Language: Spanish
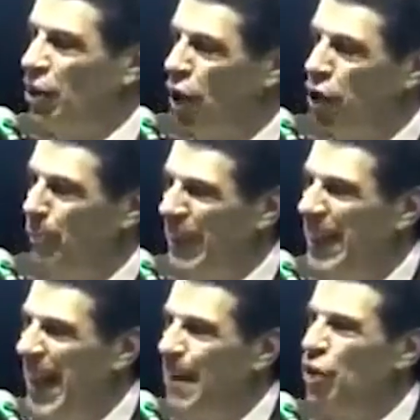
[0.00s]
que nosotros
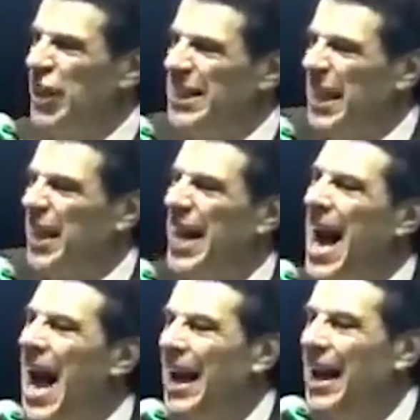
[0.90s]
predicamos es
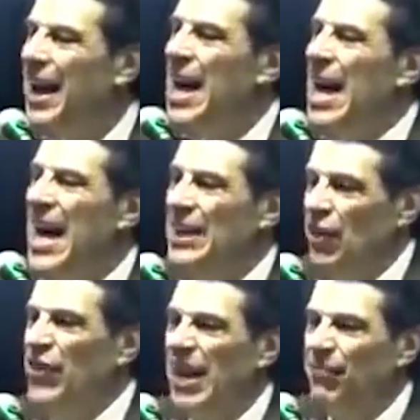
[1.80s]
real,
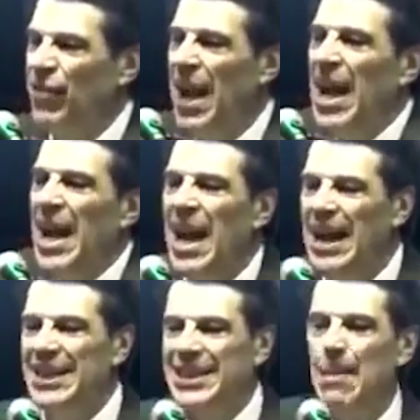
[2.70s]
es viviente.
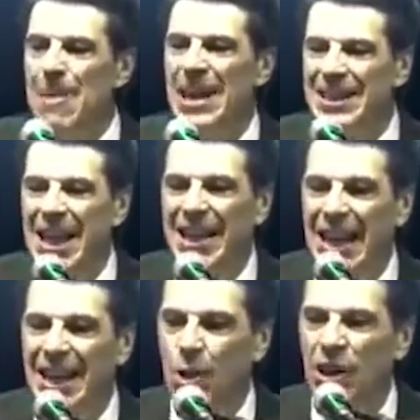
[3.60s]
Él está más
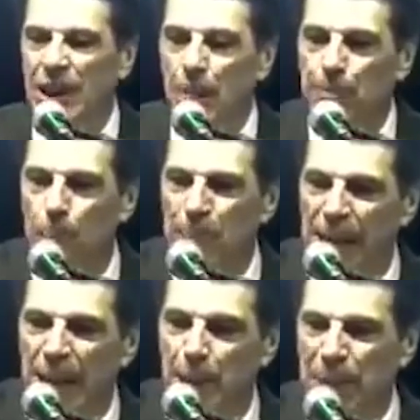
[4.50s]
cerca que nuestra
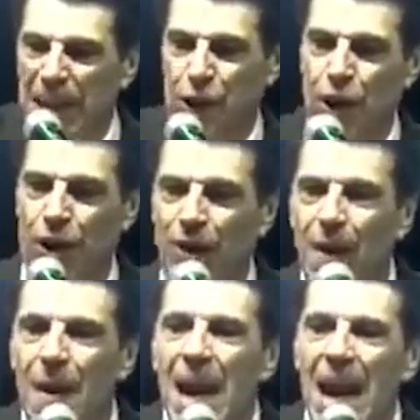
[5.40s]
propia respiración.
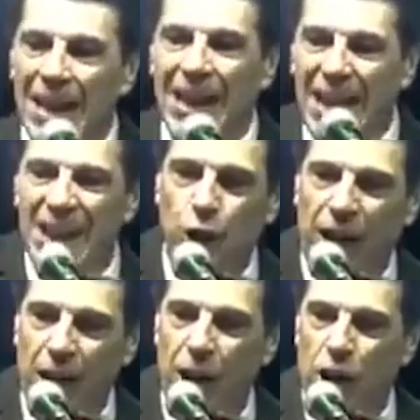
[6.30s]
El
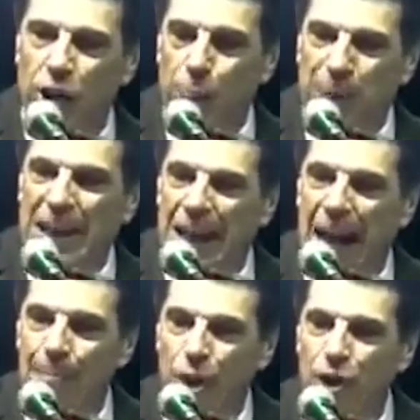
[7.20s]
Cristo que nosotros
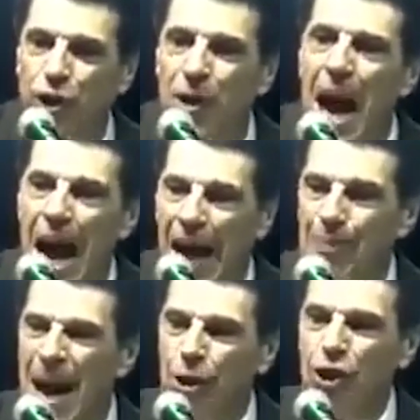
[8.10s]
predicamos,
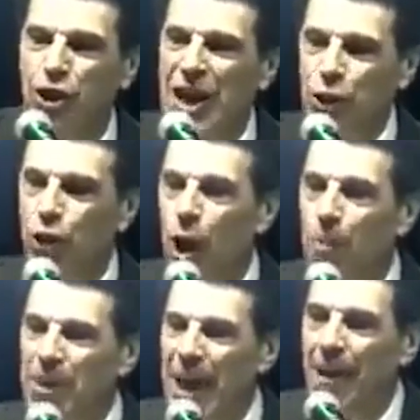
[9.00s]
alabado sea su
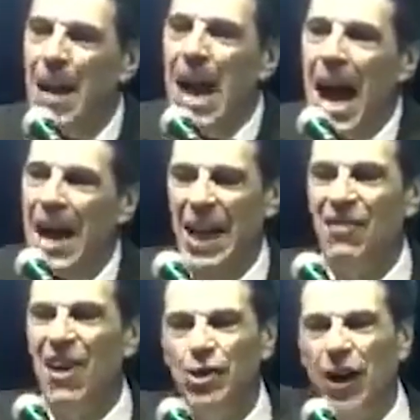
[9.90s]
nombre, ha
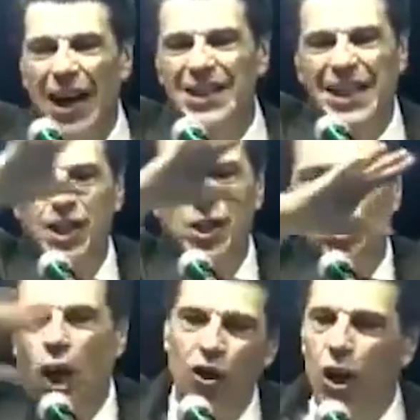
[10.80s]
salvado gente
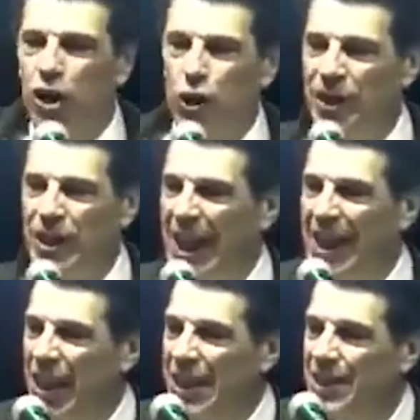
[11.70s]
en todos los
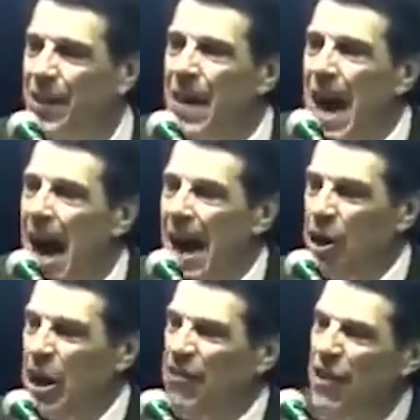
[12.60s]
continentes.
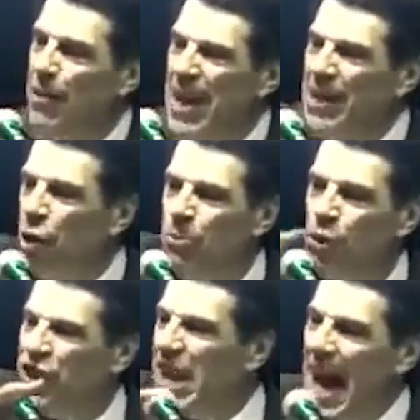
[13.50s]
Hay un avivamiento
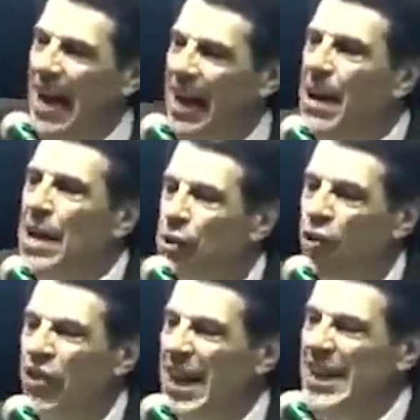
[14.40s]
mundial
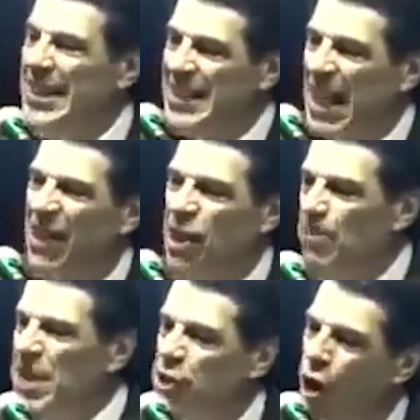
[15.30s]
donde Él está
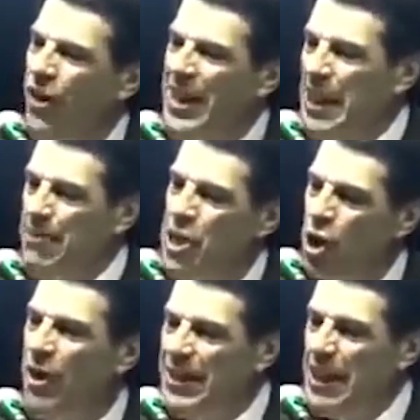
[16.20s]
salvando millones de
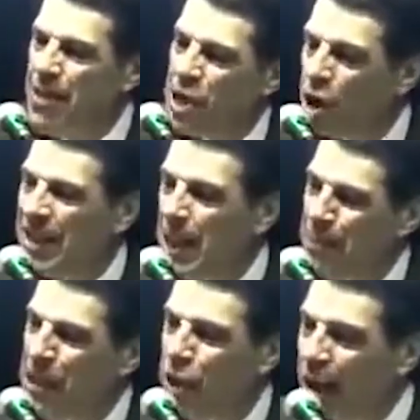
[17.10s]
millones de millones
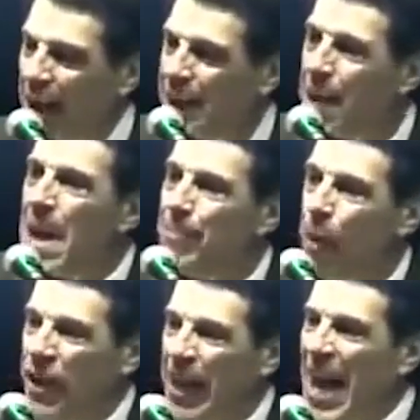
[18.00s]
de personas,
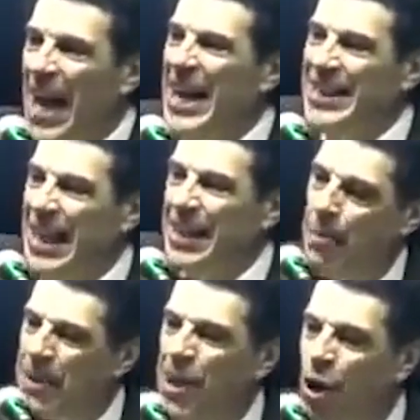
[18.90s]
porque Él es el
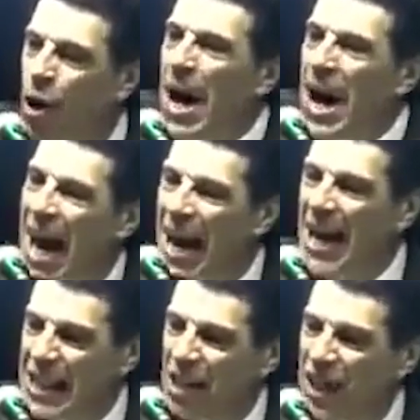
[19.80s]
camino,
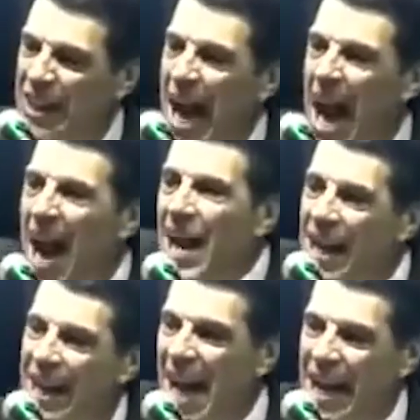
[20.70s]
Él es la verdad
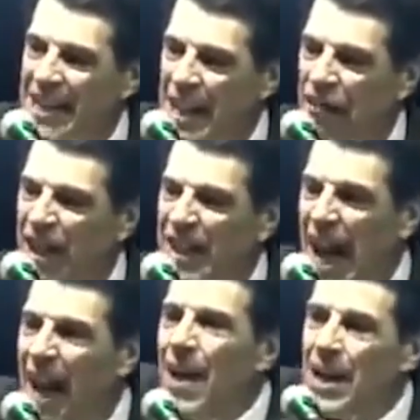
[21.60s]
y Él es la
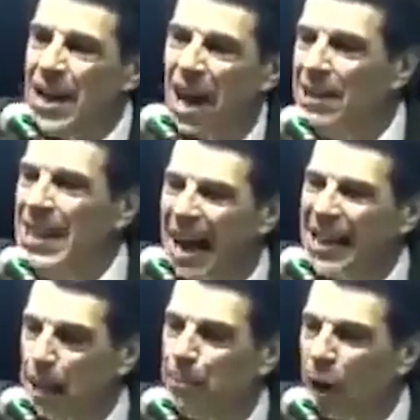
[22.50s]
vida. Y
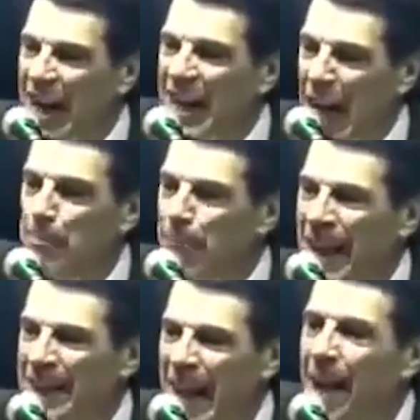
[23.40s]
nadie puede ir al
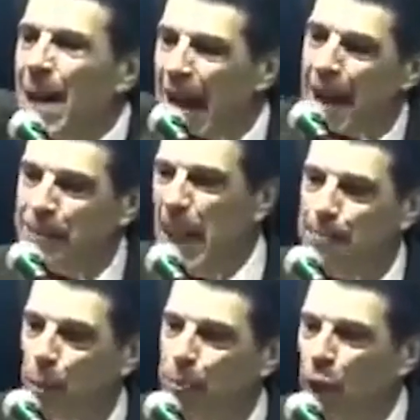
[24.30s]
Padre
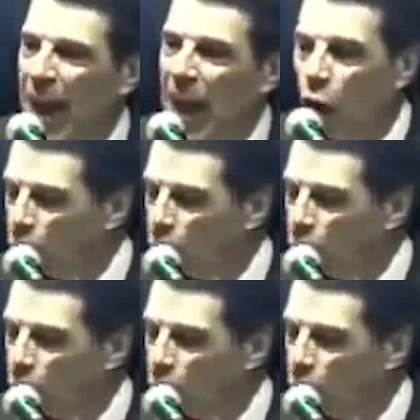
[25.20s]
excepto por Él.